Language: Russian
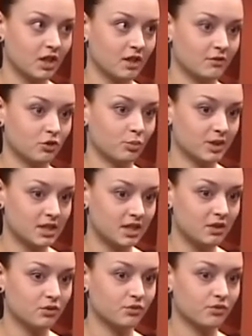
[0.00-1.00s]
Вот
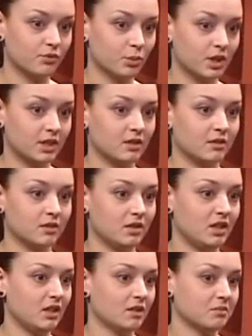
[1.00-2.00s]
посильную в плане
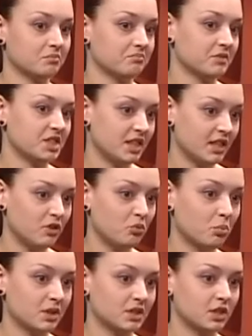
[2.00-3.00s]
не материальную
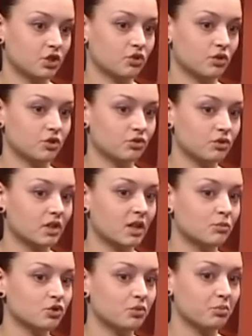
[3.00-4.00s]
поддержку, а что-то
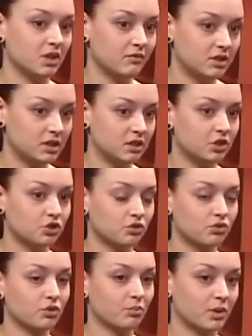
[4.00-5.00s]
кому-то перевести,
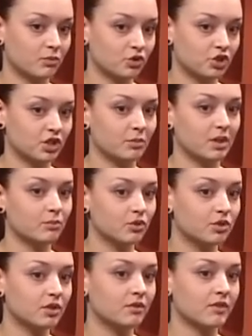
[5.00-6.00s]
что-то помочь, там
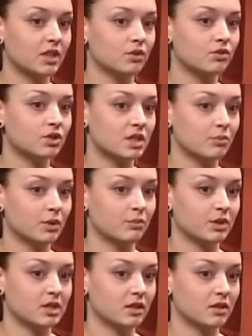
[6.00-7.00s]
ремонт инвалид ДЦП
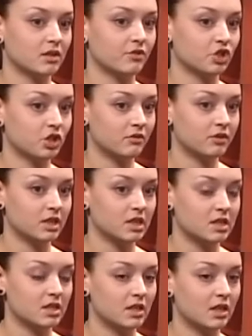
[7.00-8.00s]
мы делали, в Шилово
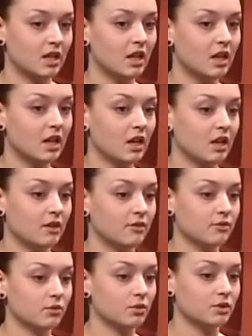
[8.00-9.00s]
ездили.
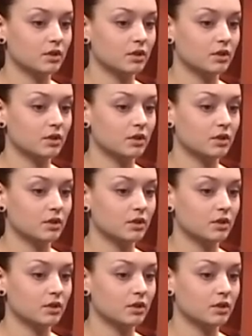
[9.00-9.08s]
Вот.